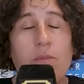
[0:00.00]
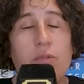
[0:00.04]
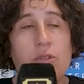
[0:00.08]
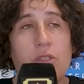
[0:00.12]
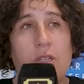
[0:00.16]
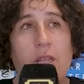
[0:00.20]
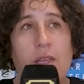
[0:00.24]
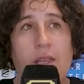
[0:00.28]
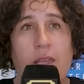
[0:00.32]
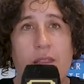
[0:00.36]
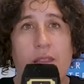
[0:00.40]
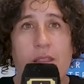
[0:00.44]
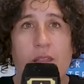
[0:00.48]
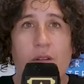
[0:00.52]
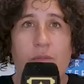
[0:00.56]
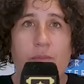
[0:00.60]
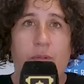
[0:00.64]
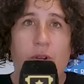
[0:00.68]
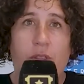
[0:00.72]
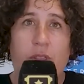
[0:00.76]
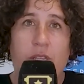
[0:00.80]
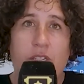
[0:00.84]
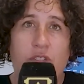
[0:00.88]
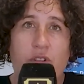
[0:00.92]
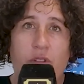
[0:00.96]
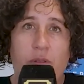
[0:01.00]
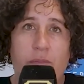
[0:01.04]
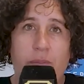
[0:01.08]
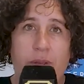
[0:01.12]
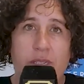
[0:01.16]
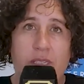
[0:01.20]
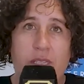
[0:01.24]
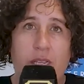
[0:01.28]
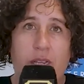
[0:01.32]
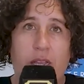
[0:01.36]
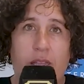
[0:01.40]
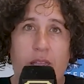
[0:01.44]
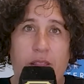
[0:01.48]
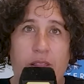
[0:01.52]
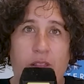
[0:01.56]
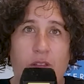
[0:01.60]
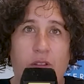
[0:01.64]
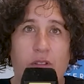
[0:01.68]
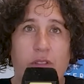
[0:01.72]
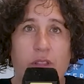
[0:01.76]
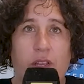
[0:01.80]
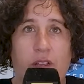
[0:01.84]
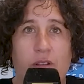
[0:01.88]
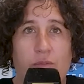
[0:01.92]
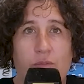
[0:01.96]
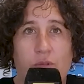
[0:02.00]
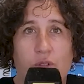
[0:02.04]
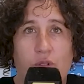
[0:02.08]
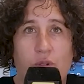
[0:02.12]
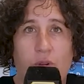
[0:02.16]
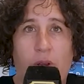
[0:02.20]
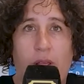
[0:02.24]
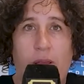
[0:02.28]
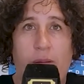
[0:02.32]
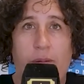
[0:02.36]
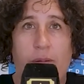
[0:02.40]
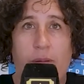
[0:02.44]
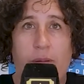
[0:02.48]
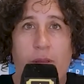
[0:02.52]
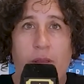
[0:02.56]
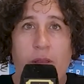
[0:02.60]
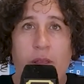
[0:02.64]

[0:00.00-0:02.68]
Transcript: pues hay que hacer un proceso de investigación de cómo es una